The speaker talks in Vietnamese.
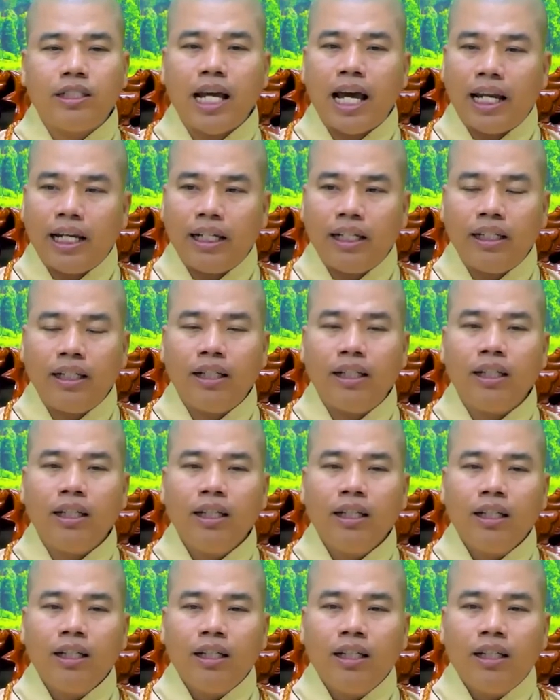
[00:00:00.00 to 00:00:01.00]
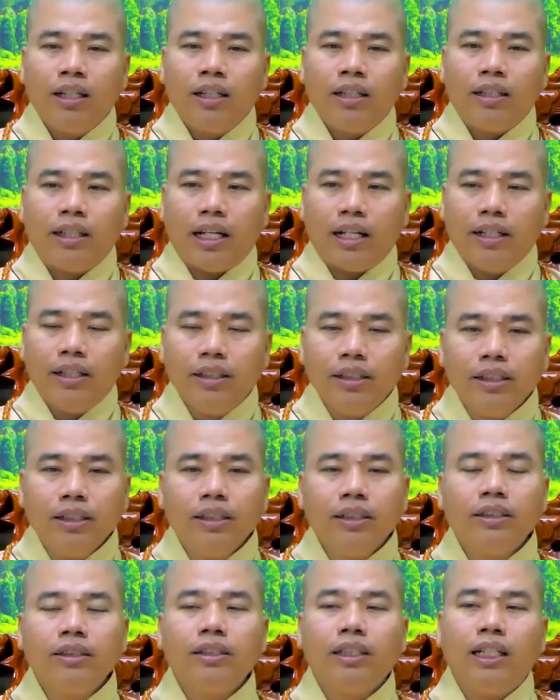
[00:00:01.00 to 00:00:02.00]
chanh trà
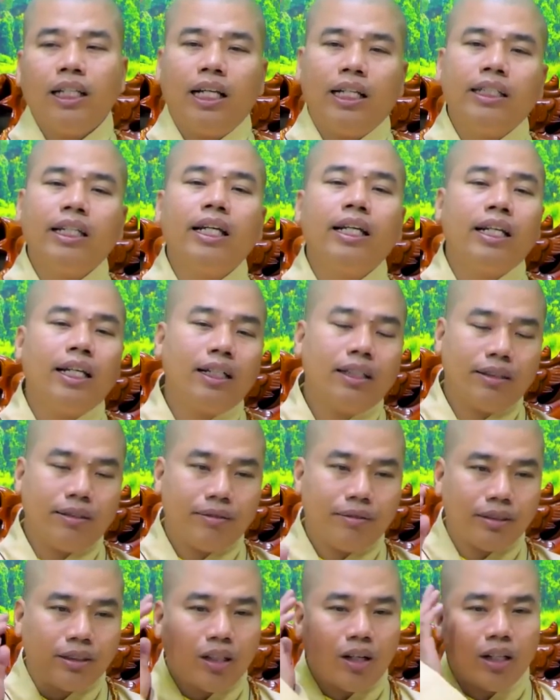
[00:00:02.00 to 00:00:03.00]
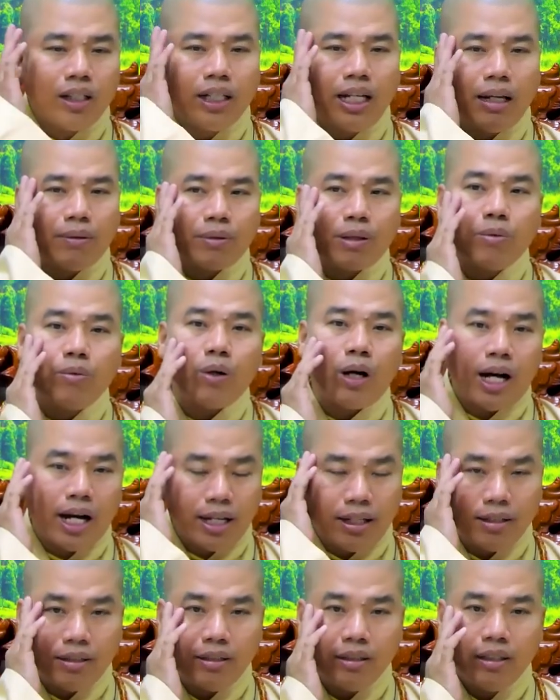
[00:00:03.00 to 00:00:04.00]
đường hay là gì đó cho đi làm công
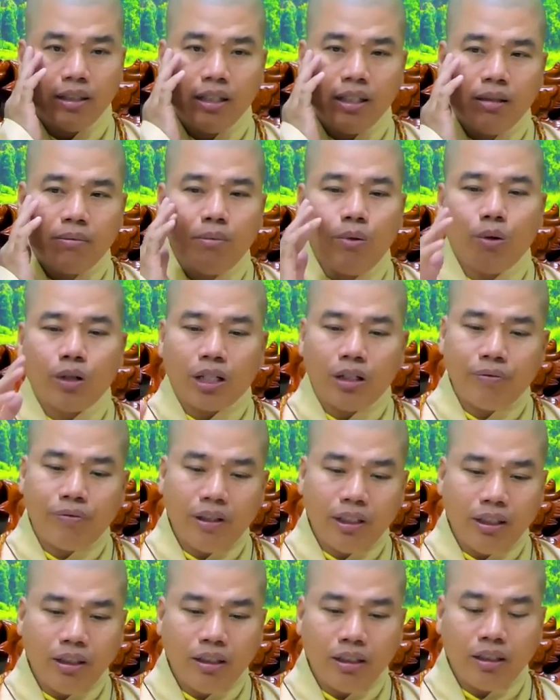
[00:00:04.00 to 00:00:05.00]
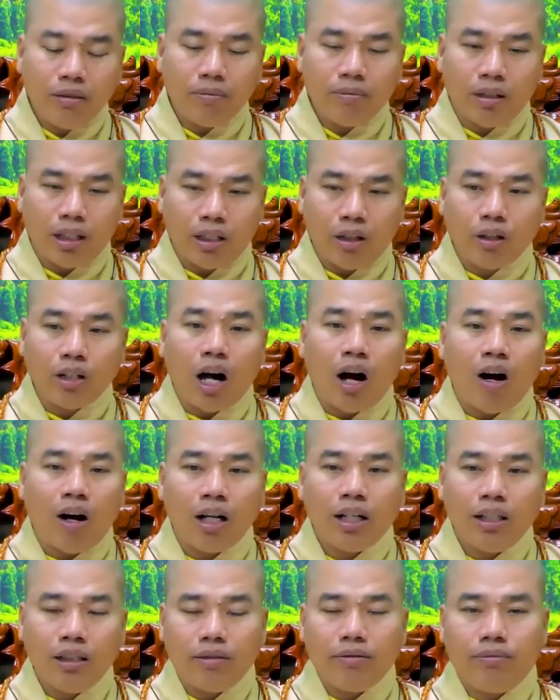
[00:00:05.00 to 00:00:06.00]
quả mua cái phích mà đỏ
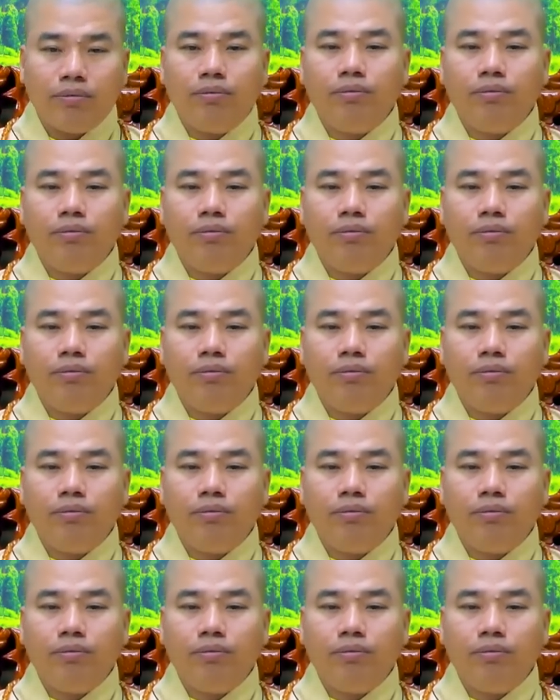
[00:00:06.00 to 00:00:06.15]
đỏ đó